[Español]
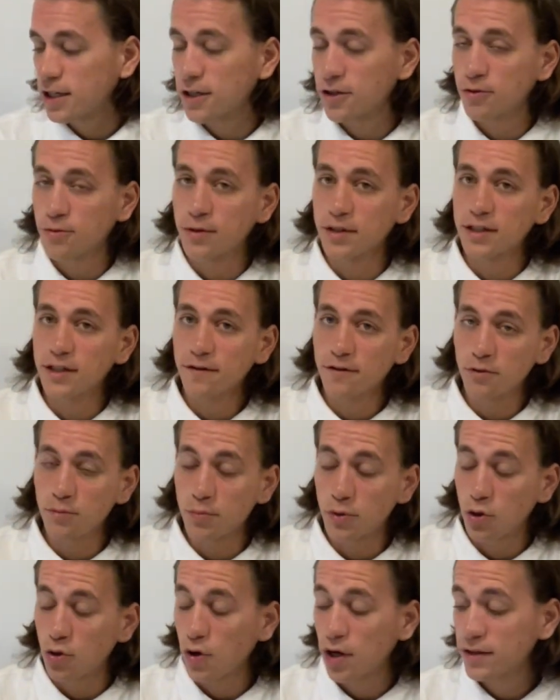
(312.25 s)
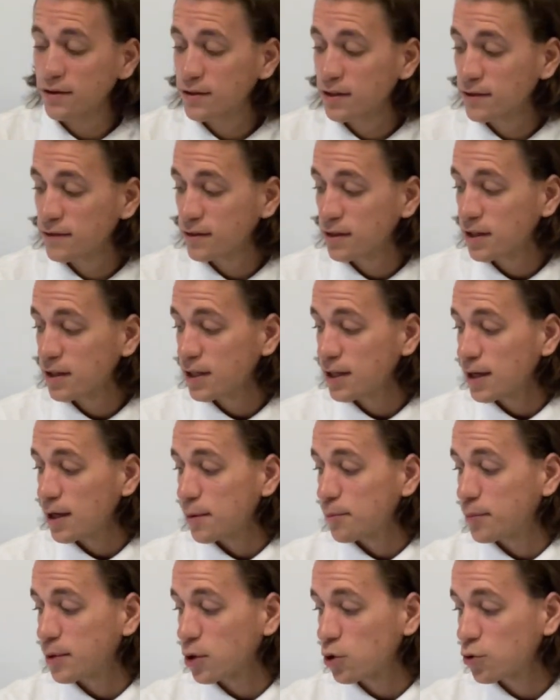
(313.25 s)
Rubén Neves un poco antes,
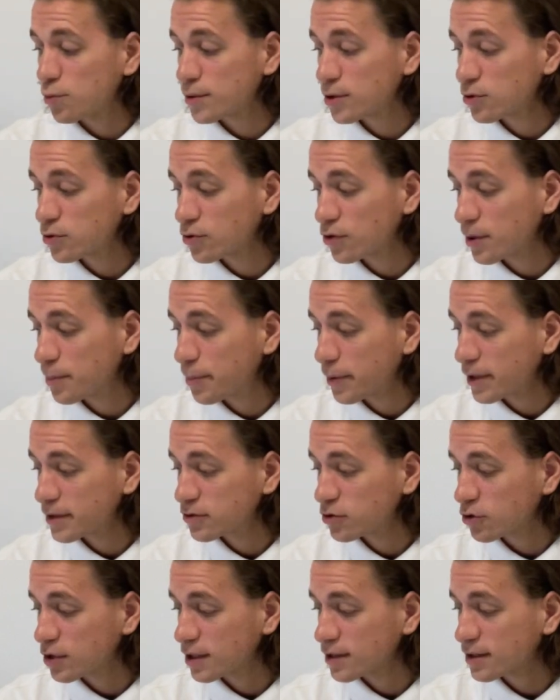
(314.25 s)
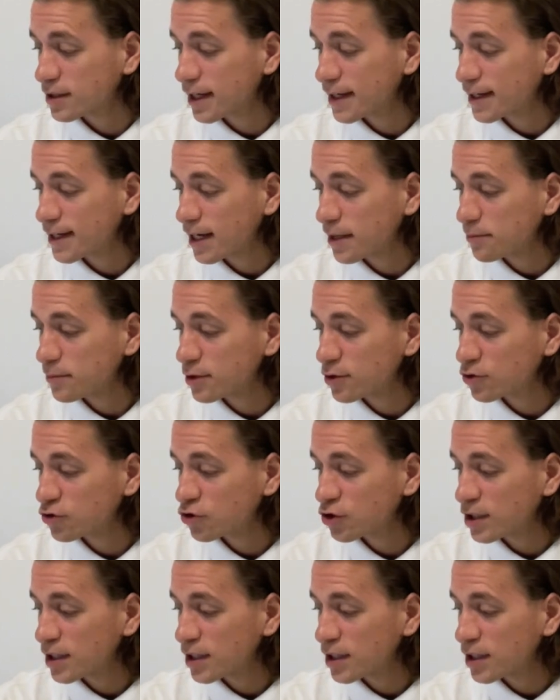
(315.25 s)
pero un minuto después de esos tres cambios